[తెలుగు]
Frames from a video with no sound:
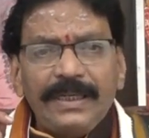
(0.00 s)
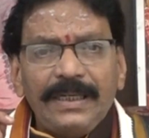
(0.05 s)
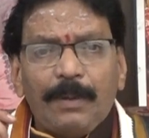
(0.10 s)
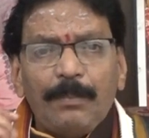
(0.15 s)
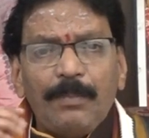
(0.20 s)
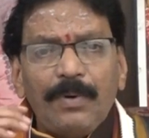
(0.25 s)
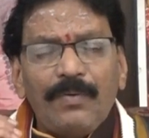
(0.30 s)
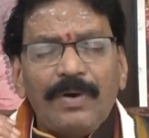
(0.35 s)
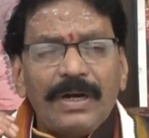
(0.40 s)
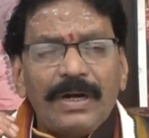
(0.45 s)

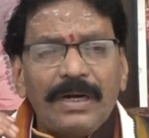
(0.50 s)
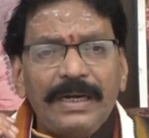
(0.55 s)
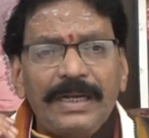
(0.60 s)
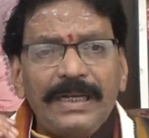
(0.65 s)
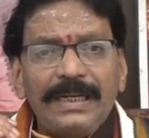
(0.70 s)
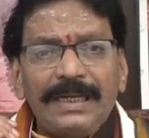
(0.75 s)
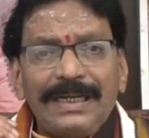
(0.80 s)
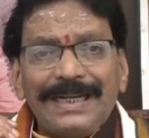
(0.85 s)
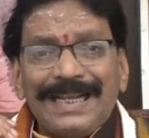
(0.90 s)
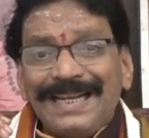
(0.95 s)
అమ్మవారిని
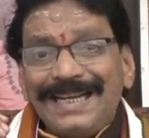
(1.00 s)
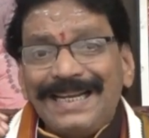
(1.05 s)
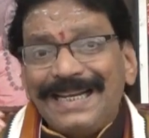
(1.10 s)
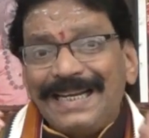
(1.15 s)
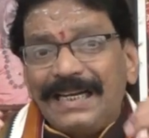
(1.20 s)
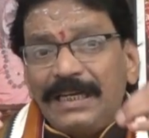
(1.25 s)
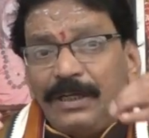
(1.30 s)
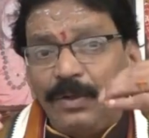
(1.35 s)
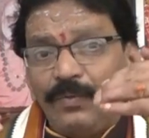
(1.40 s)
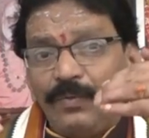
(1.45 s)

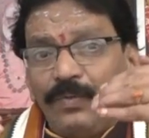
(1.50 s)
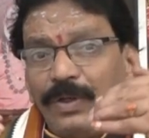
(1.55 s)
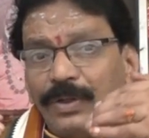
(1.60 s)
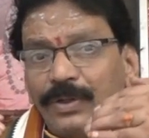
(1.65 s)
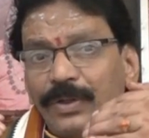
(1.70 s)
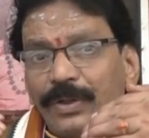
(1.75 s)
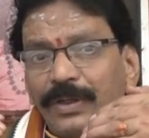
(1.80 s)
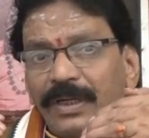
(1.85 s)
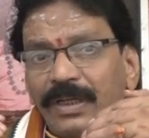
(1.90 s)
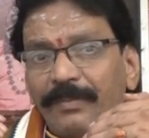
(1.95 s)
నల్లని
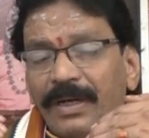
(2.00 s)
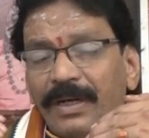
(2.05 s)
నువ్వులతోటి